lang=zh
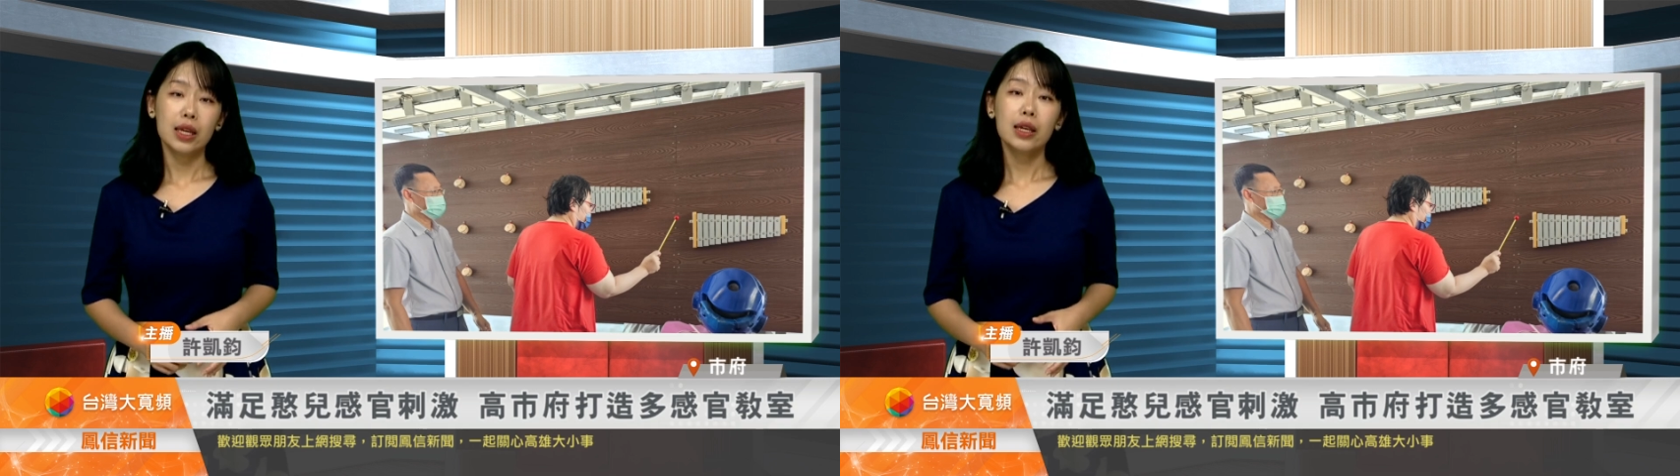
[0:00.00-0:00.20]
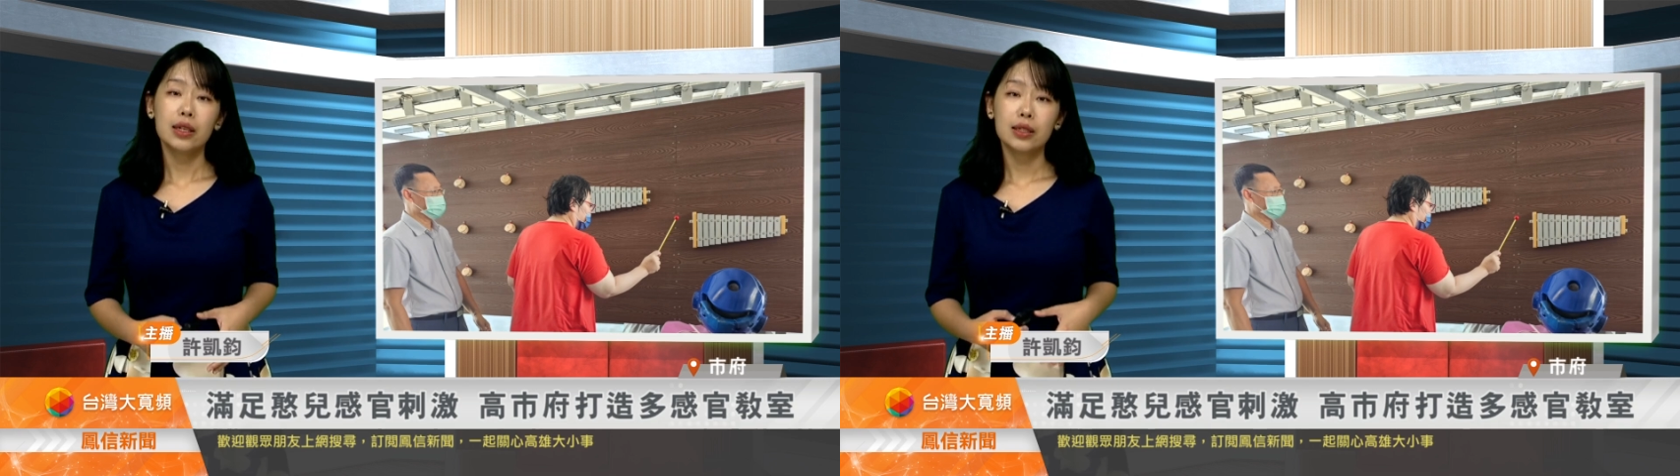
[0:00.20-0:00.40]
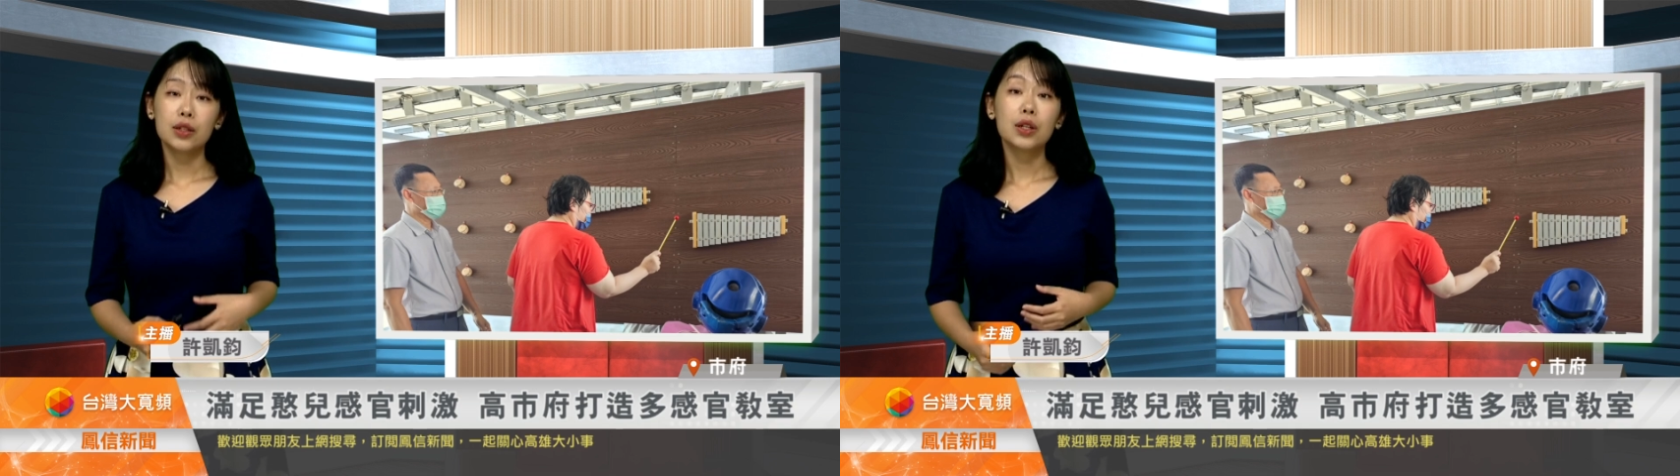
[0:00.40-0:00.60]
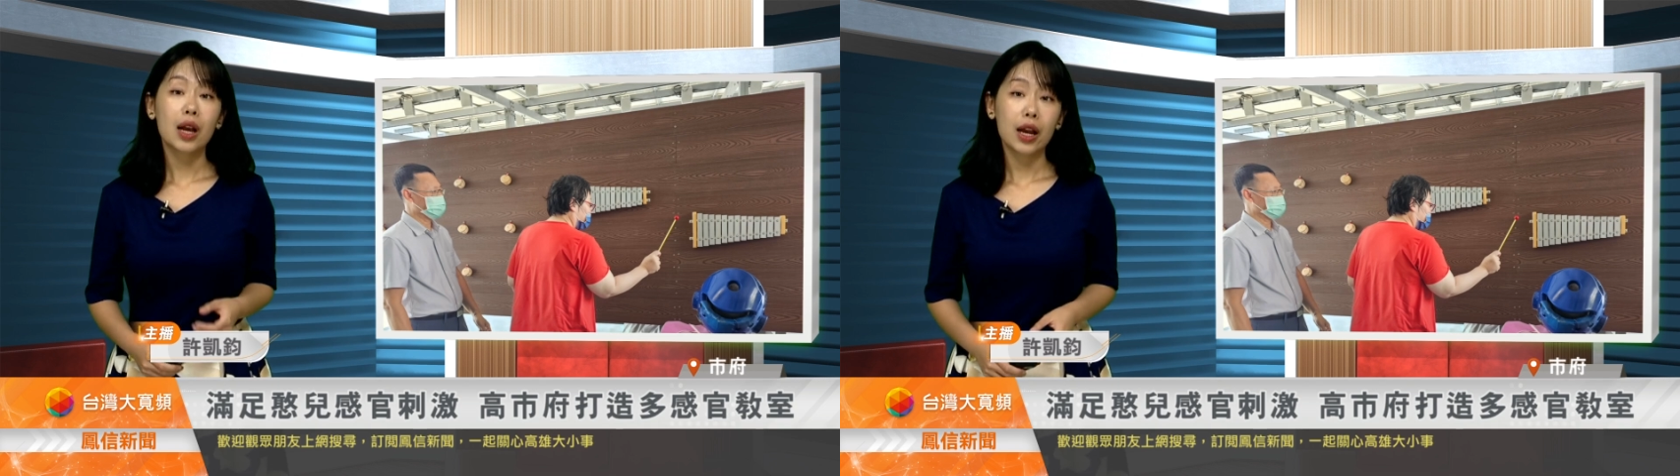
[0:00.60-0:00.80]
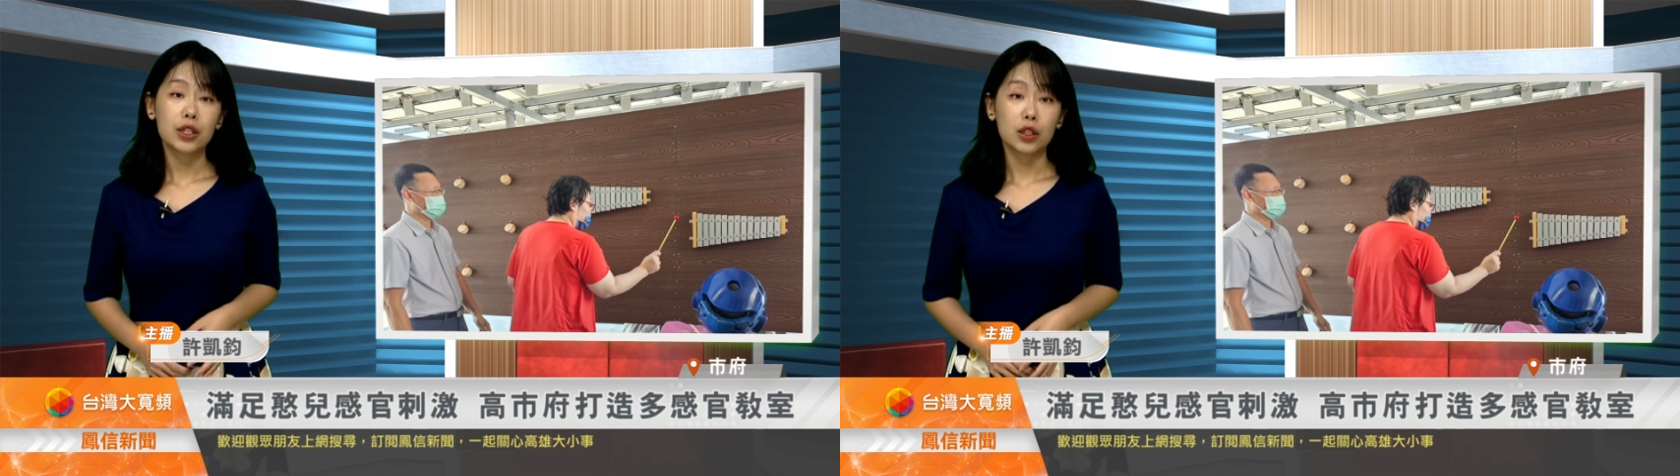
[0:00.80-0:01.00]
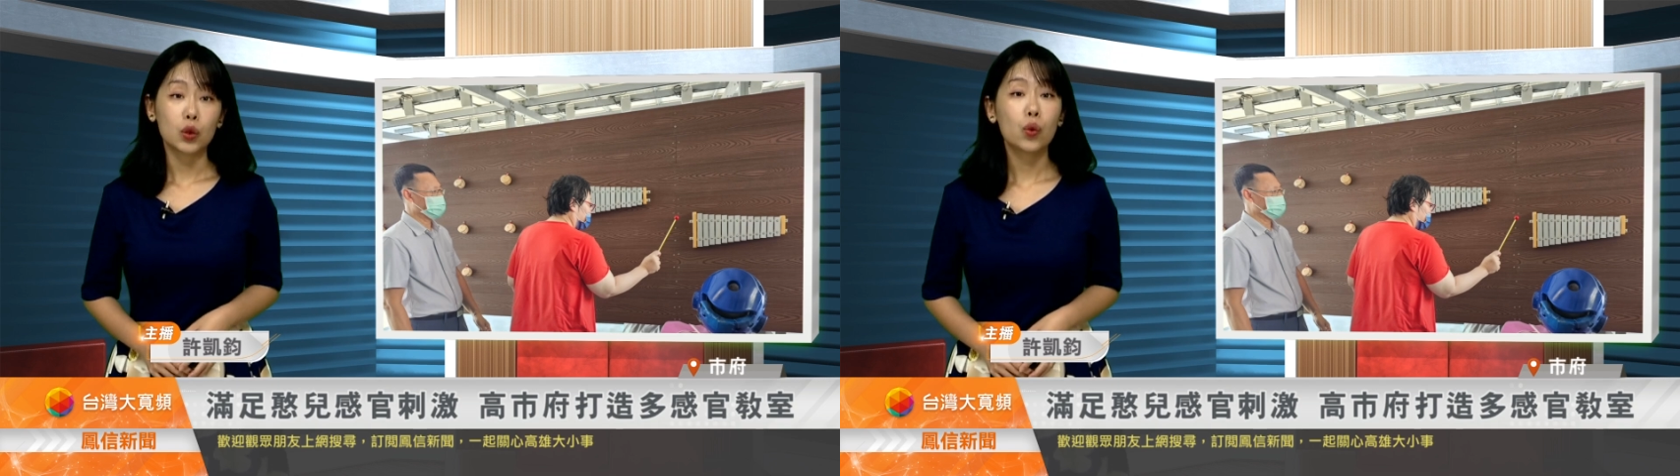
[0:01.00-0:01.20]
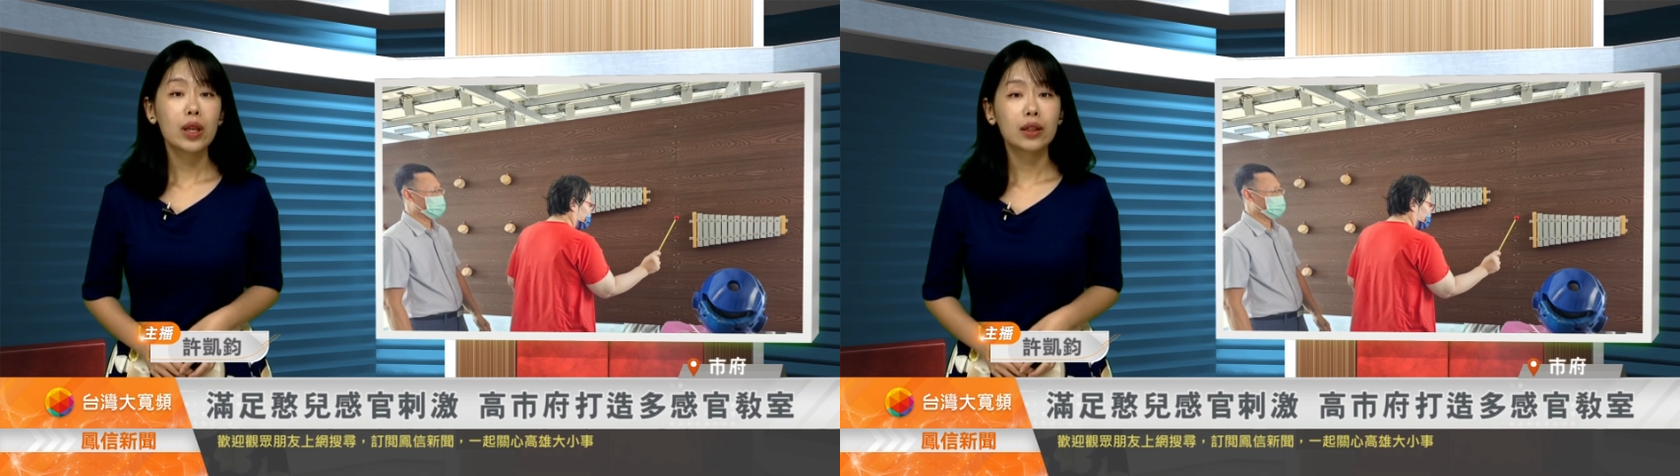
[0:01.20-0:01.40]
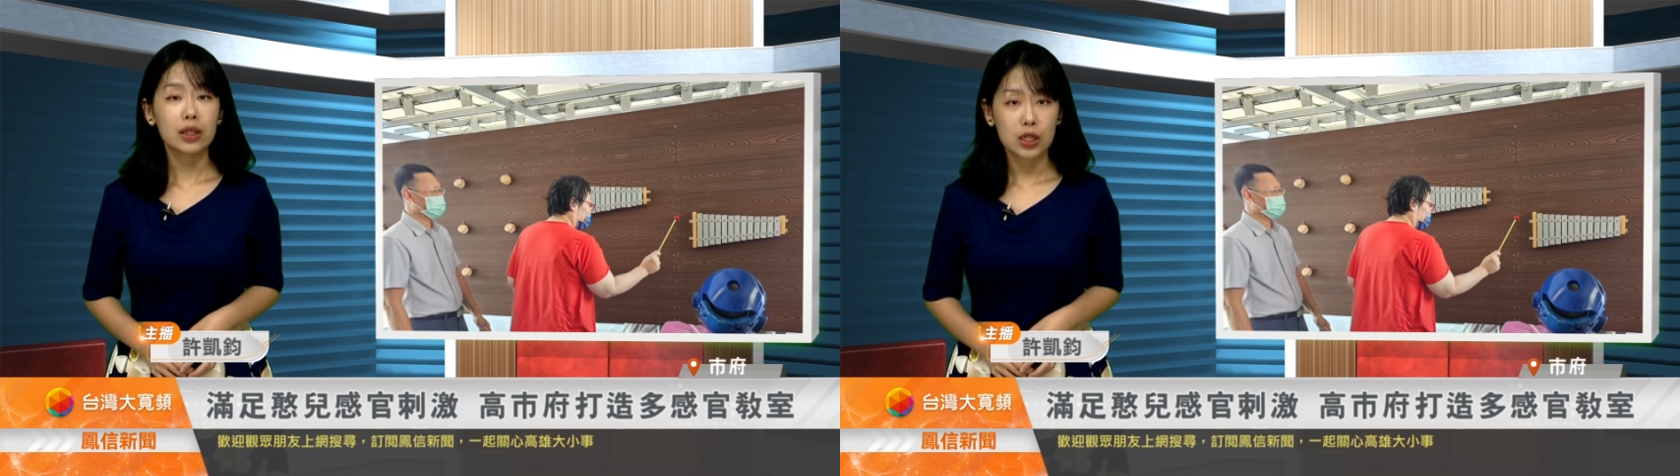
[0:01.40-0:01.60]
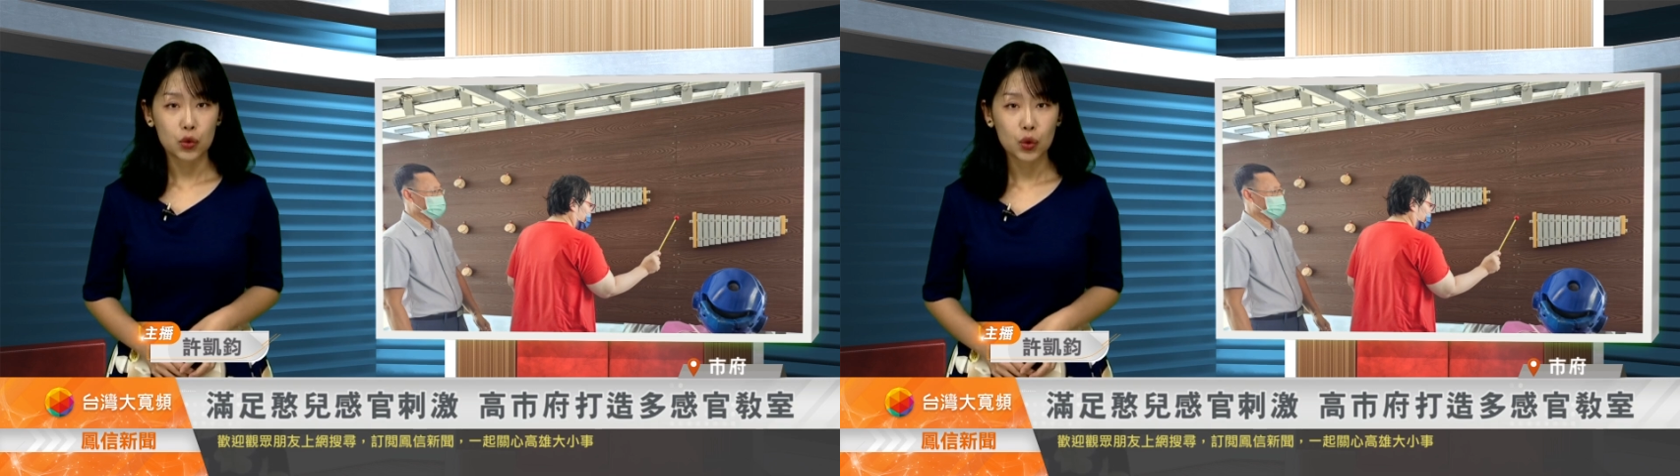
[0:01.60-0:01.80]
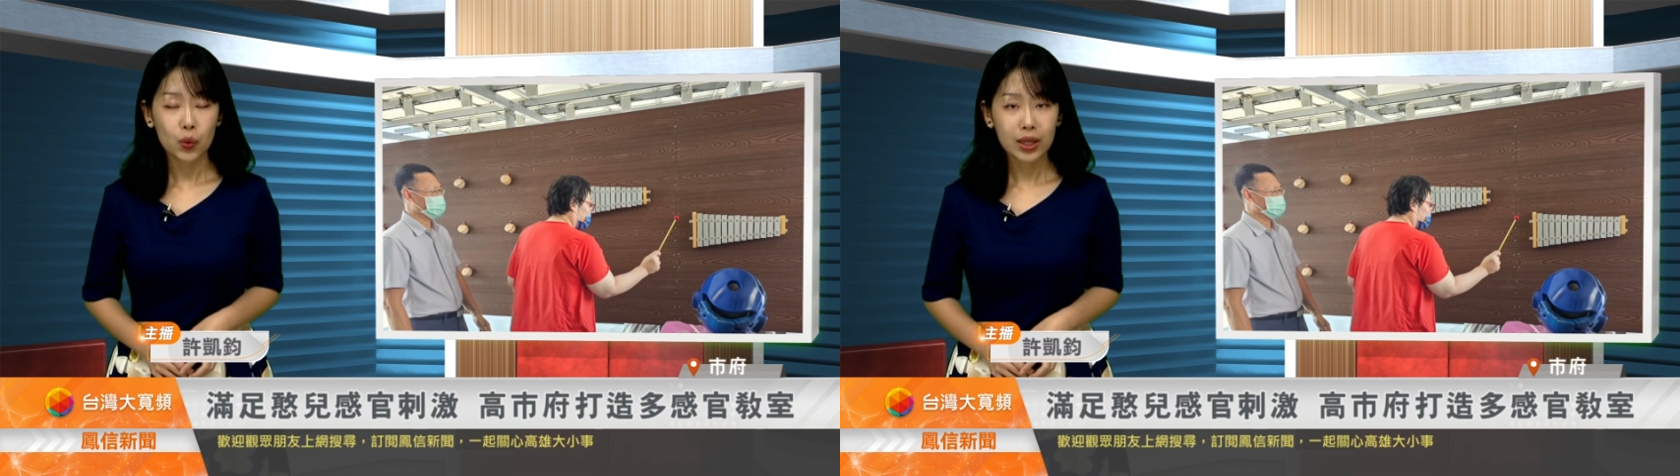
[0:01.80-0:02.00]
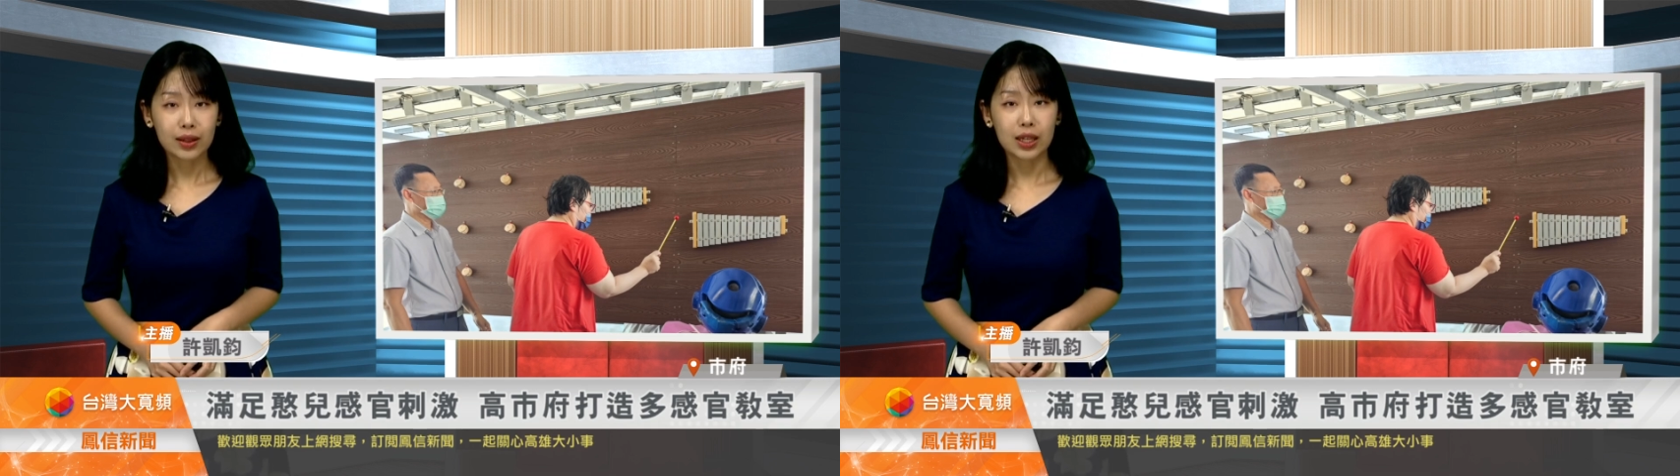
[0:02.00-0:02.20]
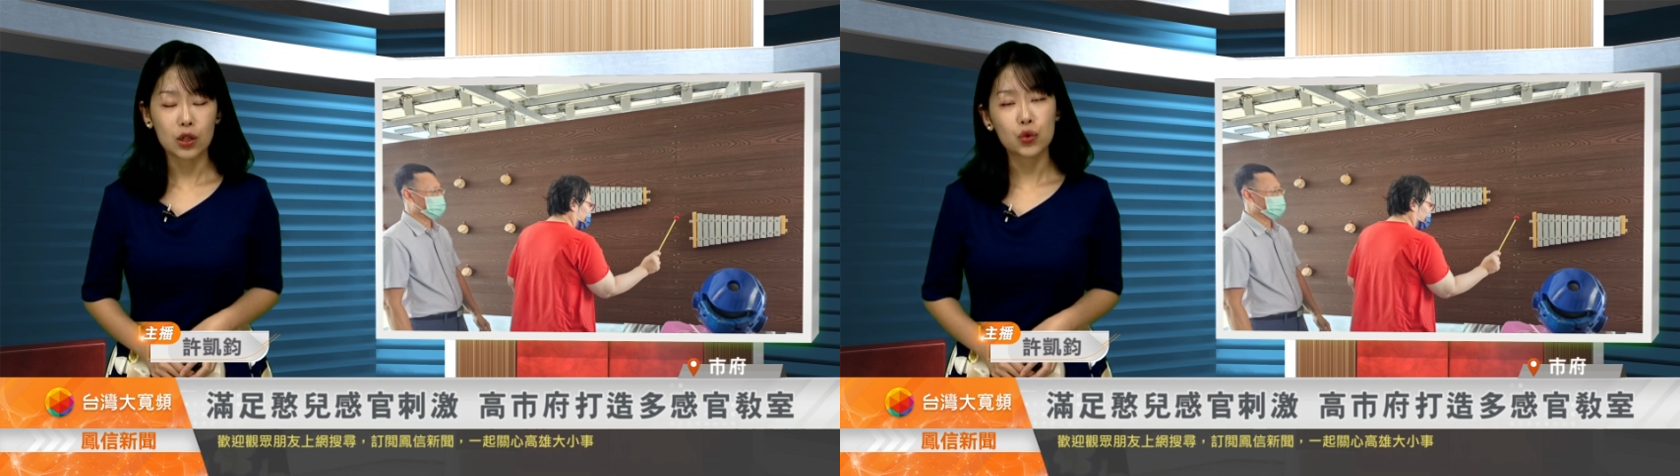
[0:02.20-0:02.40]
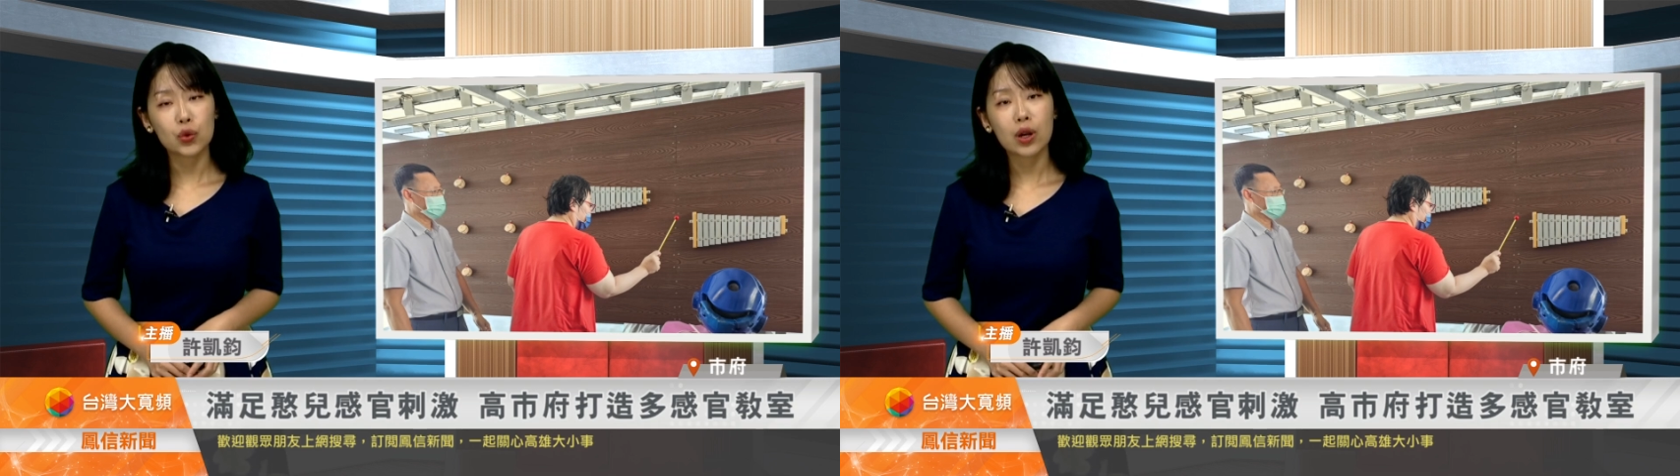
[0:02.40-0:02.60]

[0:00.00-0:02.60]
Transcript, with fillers: 因为心智障碍者多样的情绪问题，